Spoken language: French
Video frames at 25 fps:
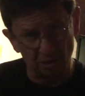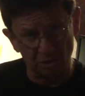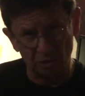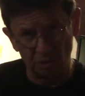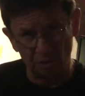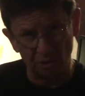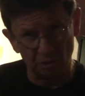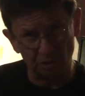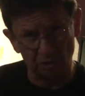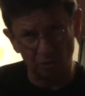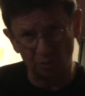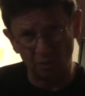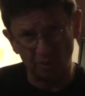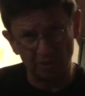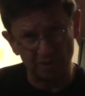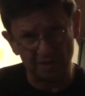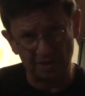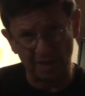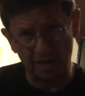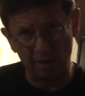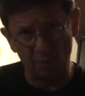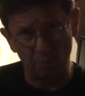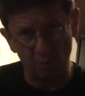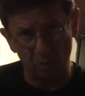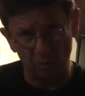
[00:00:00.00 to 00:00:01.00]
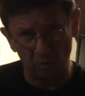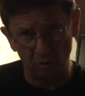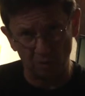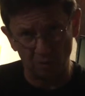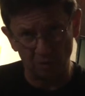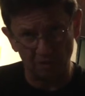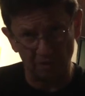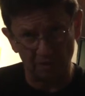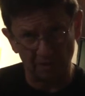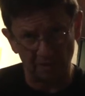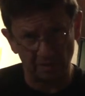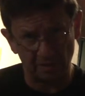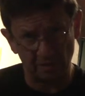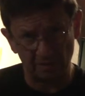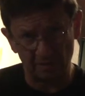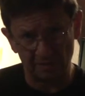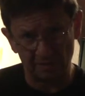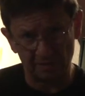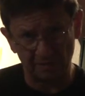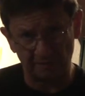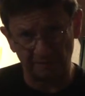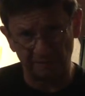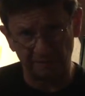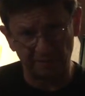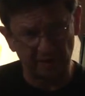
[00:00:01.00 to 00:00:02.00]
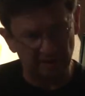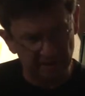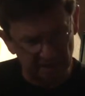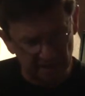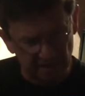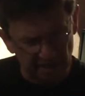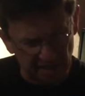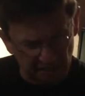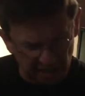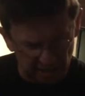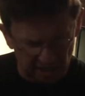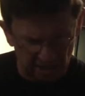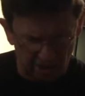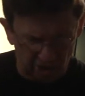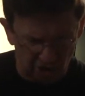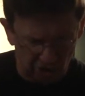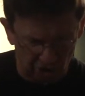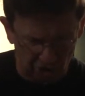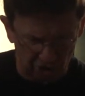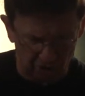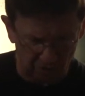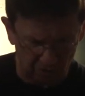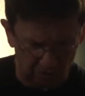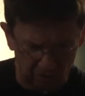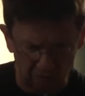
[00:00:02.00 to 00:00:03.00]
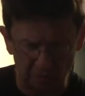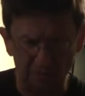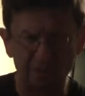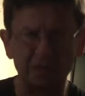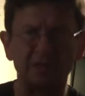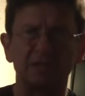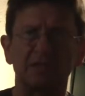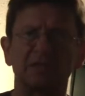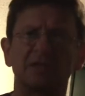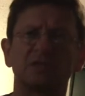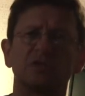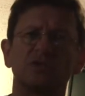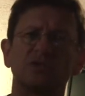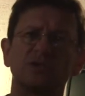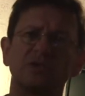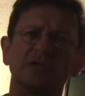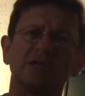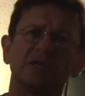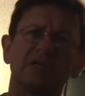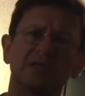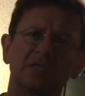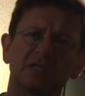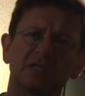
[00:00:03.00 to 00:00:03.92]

just what they want, they're fighting each other, tout,